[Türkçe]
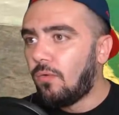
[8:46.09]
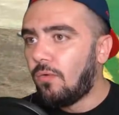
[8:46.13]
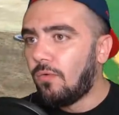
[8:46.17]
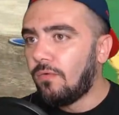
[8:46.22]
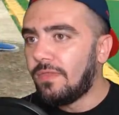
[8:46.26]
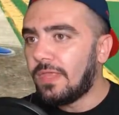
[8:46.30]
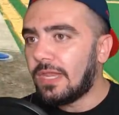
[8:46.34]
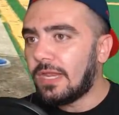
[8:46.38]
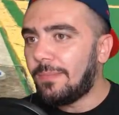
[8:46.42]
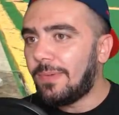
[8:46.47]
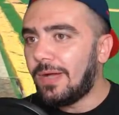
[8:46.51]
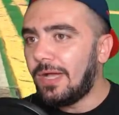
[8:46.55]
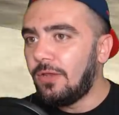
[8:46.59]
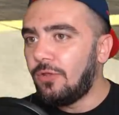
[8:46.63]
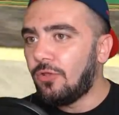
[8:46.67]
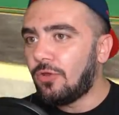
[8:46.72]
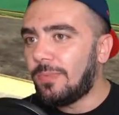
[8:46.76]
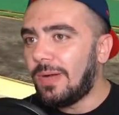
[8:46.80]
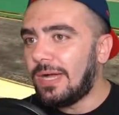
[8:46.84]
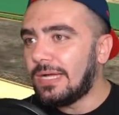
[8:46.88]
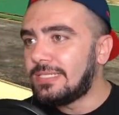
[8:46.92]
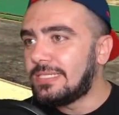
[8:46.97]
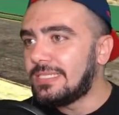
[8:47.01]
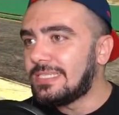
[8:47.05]
Onlara
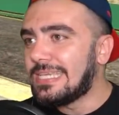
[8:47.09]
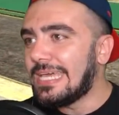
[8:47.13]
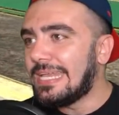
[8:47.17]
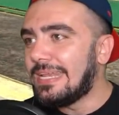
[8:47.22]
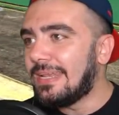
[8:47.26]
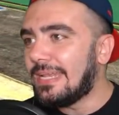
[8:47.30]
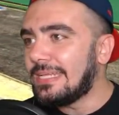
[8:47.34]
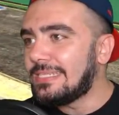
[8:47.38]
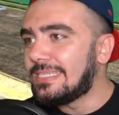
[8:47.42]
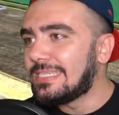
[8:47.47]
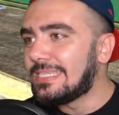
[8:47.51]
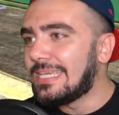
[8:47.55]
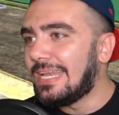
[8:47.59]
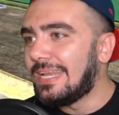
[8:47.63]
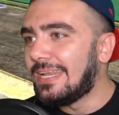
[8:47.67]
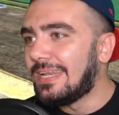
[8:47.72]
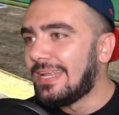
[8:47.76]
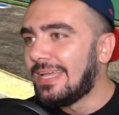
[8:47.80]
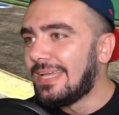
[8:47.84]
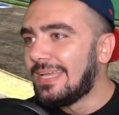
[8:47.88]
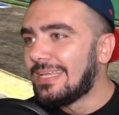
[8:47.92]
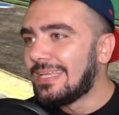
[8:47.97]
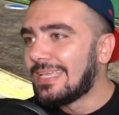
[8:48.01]
bayılıyorum. Ha siz gelin ha siz gelin.